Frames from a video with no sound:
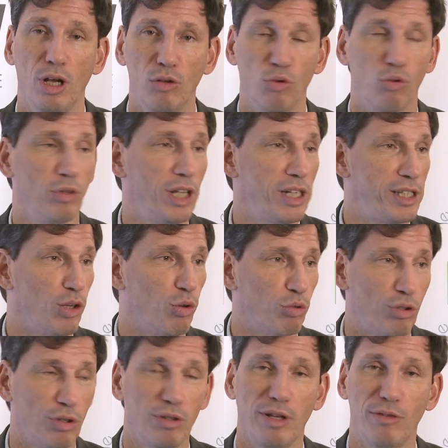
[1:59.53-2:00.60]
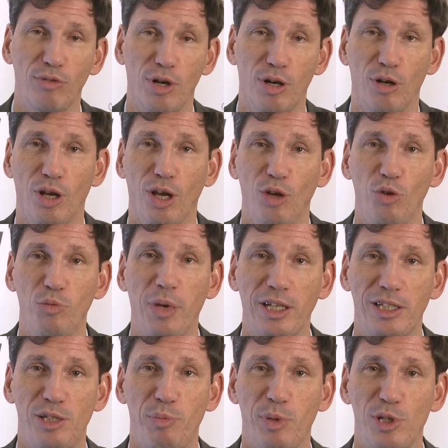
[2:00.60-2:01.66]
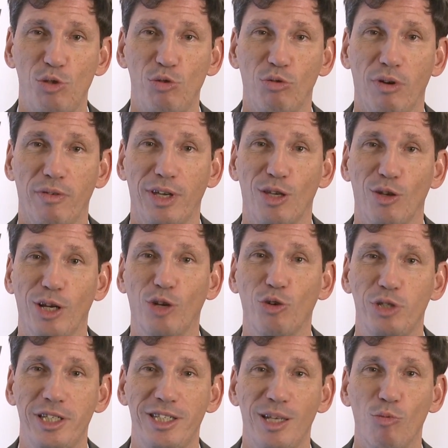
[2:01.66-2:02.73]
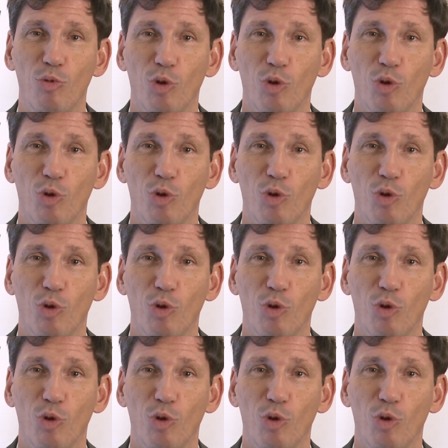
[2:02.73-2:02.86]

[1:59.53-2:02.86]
Donc on est assez content d'avoir une participation avec l'écosystème